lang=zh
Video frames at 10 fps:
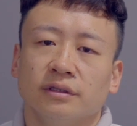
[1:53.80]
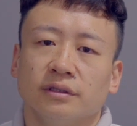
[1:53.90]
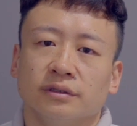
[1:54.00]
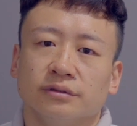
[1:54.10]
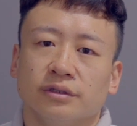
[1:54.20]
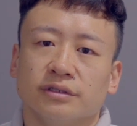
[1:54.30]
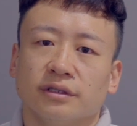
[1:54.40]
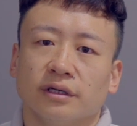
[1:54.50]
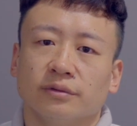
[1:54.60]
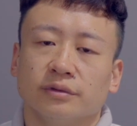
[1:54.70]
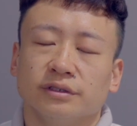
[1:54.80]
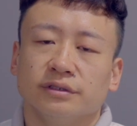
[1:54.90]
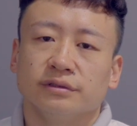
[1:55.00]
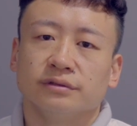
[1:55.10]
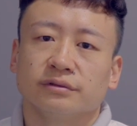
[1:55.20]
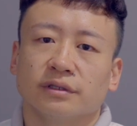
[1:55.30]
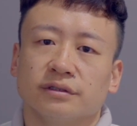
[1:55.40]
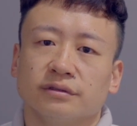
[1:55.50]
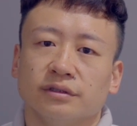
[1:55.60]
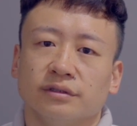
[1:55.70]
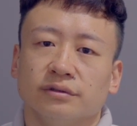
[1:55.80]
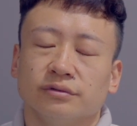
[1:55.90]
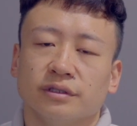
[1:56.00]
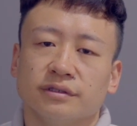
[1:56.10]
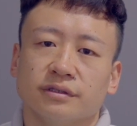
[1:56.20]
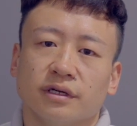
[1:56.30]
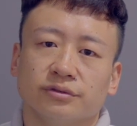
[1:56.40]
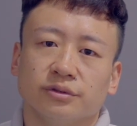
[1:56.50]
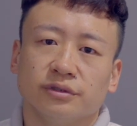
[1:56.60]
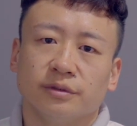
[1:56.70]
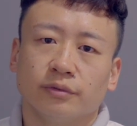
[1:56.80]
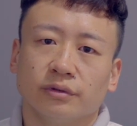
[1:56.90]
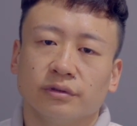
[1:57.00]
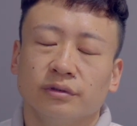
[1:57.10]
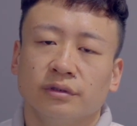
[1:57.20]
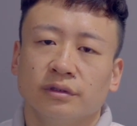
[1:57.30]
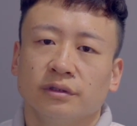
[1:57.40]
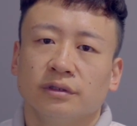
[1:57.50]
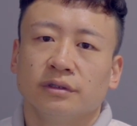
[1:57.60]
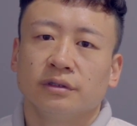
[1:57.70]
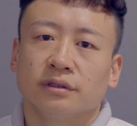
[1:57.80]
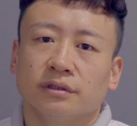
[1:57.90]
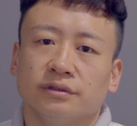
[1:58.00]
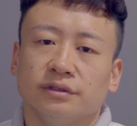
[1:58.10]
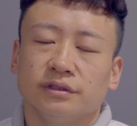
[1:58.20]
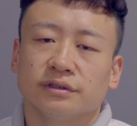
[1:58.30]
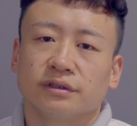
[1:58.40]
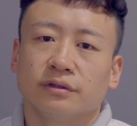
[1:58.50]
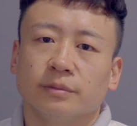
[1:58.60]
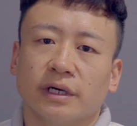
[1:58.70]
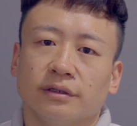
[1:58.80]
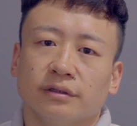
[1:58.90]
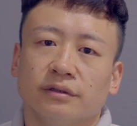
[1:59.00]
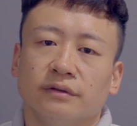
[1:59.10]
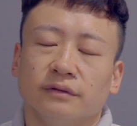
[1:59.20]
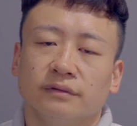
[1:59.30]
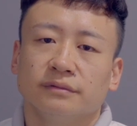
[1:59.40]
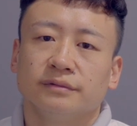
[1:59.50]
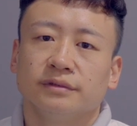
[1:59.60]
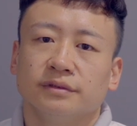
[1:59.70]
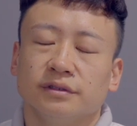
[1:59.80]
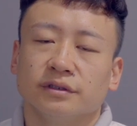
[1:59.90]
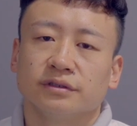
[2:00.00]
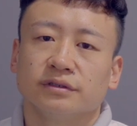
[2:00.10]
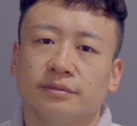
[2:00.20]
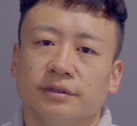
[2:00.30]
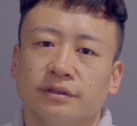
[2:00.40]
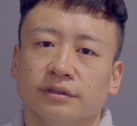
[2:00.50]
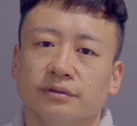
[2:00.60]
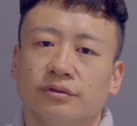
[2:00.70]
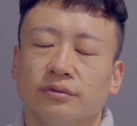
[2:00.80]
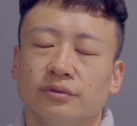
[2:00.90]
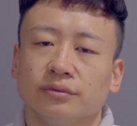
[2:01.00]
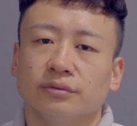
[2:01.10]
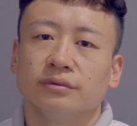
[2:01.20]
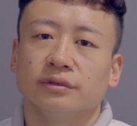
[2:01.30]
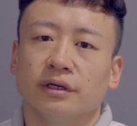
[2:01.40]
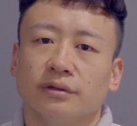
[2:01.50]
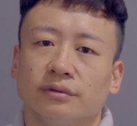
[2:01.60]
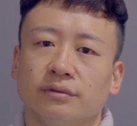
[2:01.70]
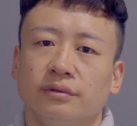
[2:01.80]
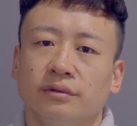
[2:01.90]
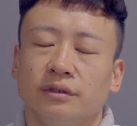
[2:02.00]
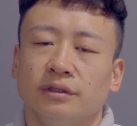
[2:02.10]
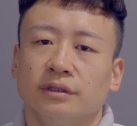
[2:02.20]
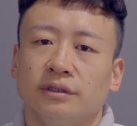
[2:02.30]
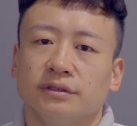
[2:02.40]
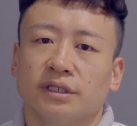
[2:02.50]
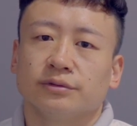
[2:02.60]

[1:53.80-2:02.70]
呃，选址到了微信就在这里。选址到九一播，呃，一定是购买了这个视频的用户，然后加